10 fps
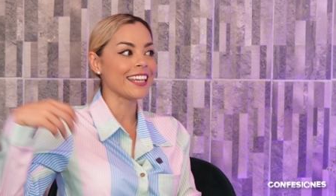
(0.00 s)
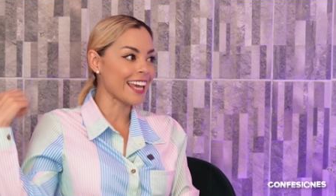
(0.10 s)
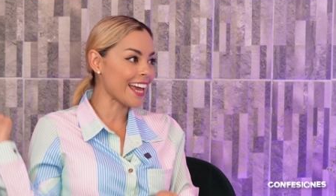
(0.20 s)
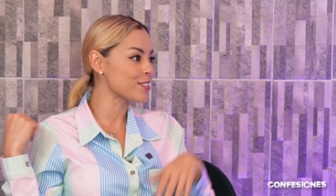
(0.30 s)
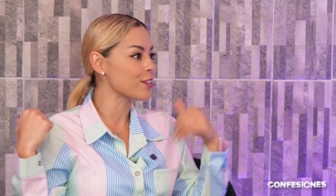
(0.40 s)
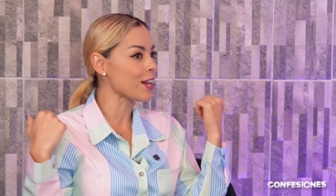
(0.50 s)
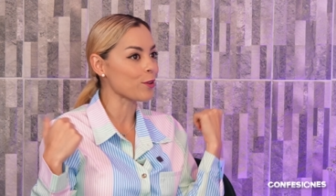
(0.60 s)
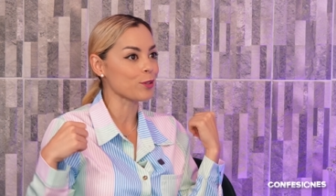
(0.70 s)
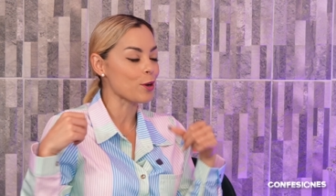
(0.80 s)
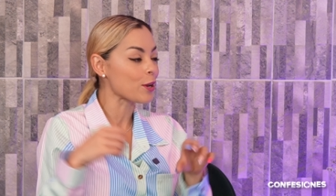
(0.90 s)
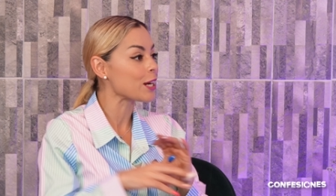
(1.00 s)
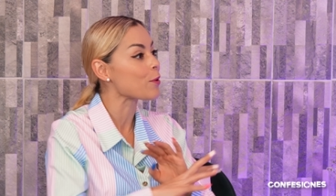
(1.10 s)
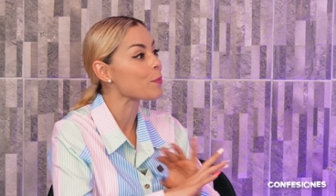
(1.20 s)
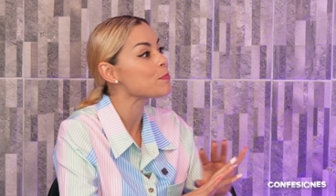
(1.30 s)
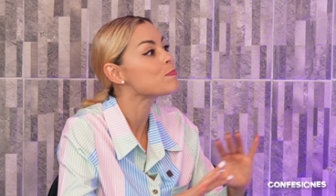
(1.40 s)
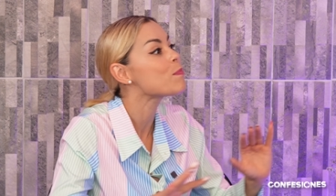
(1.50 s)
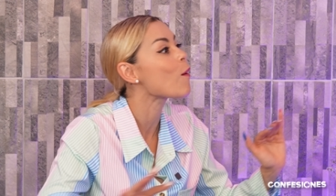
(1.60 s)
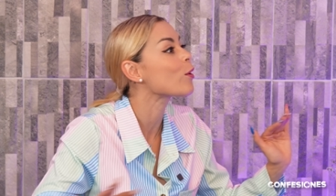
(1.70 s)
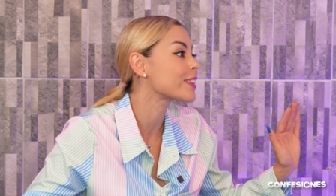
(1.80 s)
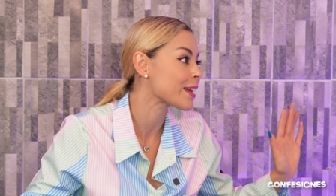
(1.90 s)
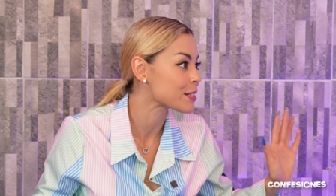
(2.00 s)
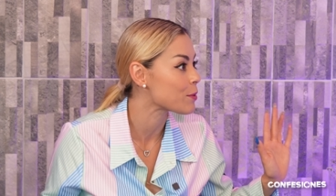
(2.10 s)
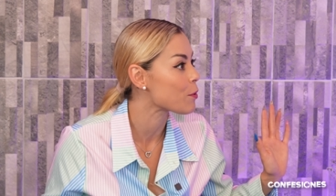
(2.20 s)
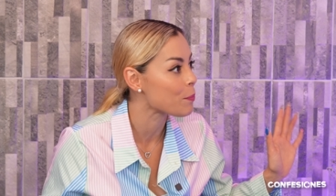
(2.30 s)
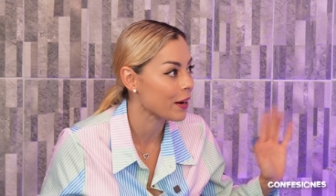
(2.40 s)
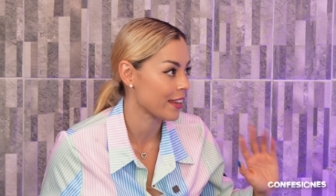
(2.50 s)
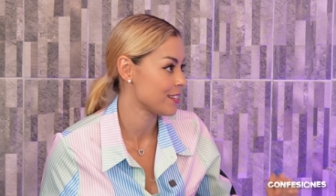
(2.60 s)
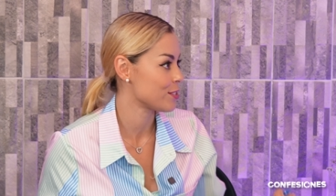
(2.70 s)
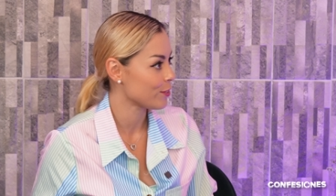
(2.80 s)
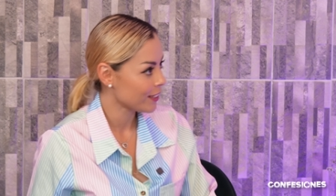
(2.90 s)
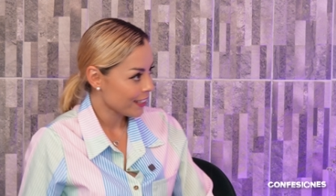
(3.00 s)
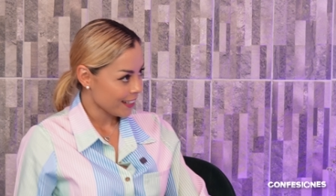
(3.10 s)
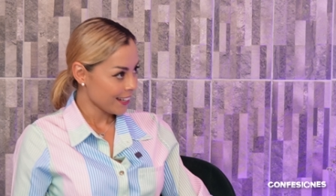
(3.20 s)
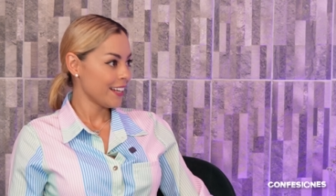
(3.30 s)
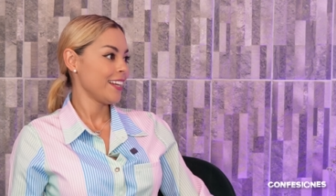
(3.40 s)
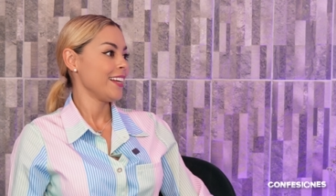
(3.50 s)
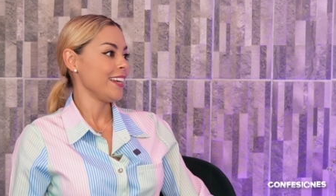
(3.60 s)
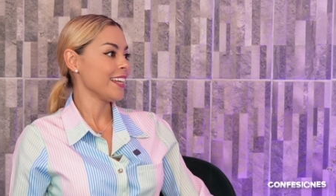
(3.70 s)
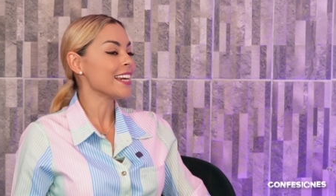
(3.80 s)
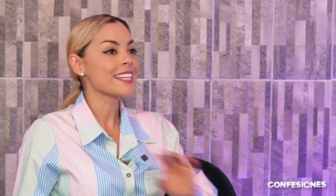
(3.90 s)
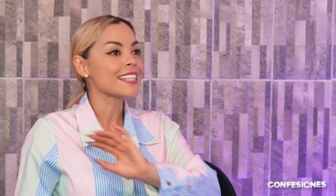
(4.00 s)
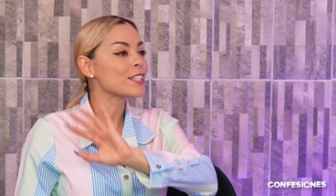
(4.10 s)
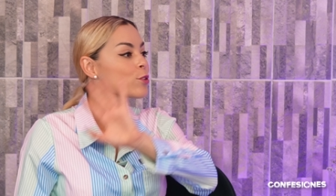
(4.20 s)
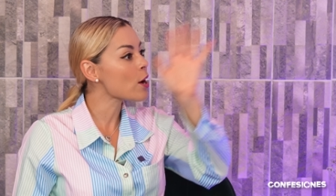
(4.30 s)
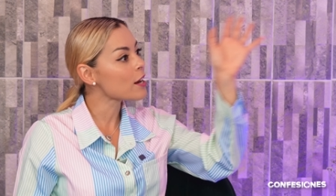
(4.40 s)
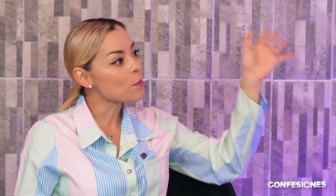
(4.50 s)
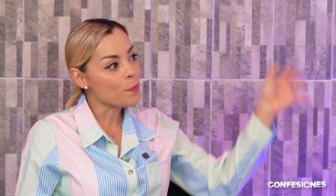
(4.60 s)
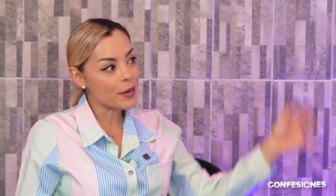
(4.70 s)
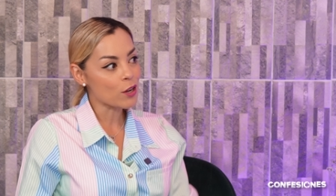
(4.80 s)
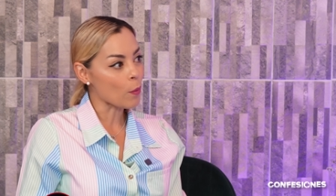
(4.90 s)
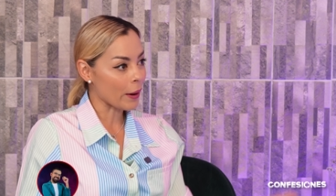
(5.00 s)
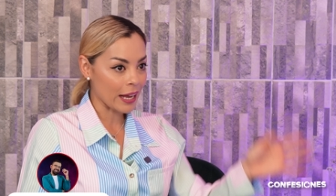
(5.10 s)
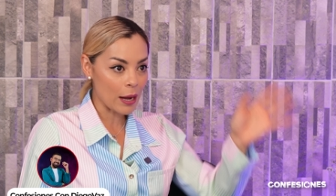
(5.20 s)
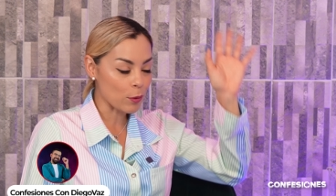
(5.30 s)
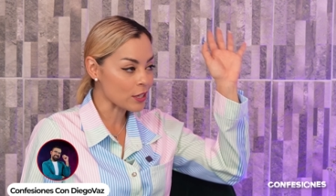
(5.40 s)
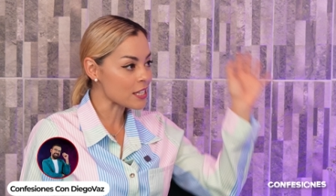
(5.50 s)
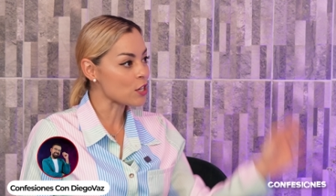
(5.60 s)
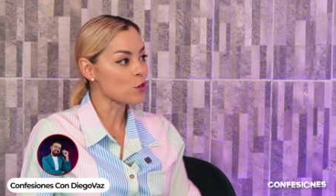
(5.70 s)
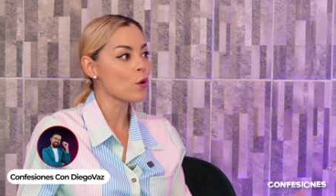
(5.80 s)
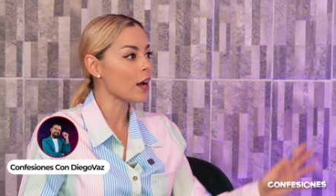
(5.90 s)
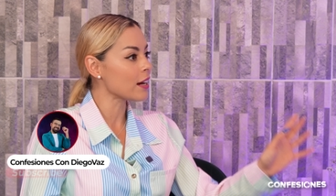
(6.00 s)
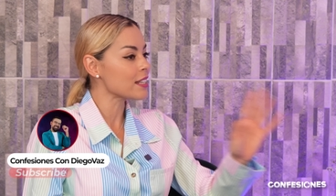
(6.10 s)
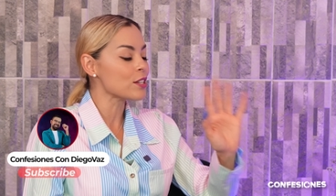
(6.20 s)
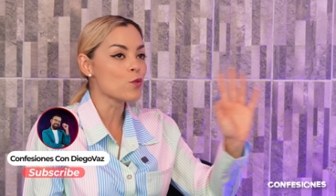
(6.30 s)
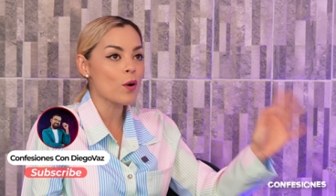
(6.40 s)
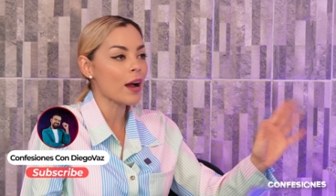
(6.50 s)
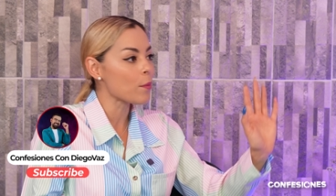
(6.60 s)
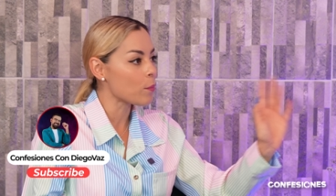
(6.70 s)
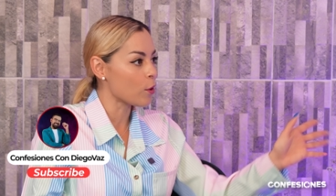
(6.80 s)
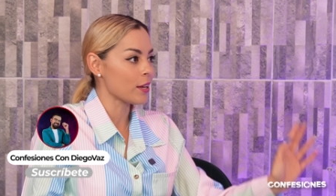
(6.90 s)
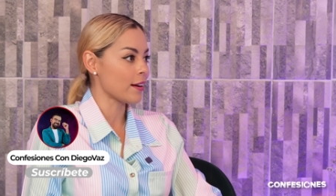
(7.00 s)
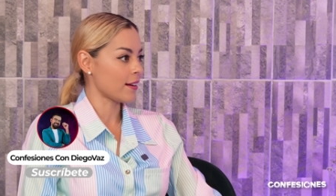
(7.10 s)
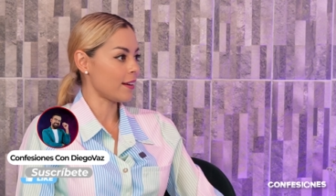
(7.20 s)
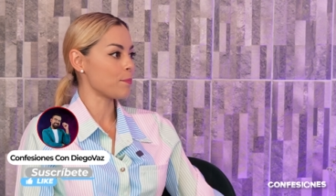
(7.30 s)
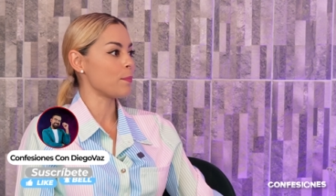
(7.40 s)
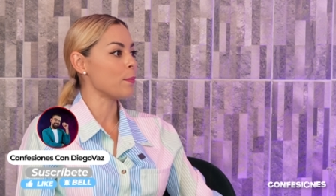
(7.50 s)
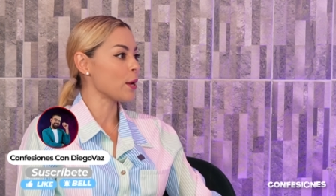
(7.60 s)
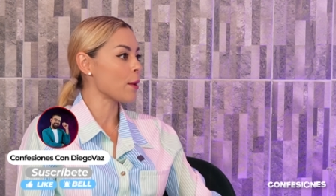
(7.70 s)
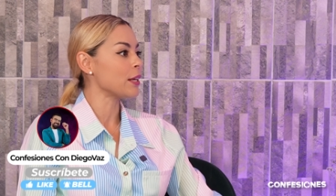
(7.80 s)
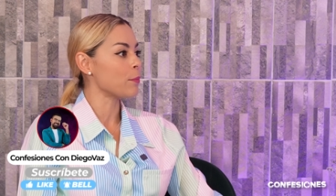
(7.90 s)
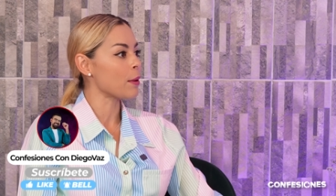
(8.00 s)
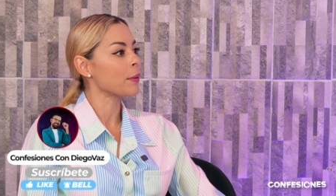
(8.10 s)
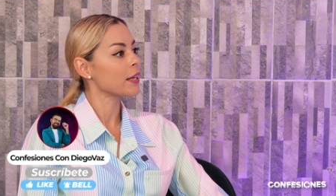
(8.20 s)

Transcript: Y qué es y qué lo otro. Y yo le dije, no me importa si voy para eso dije, necesito dar el brinco para porque si nunca, nunca voy a, voy a venirme a México.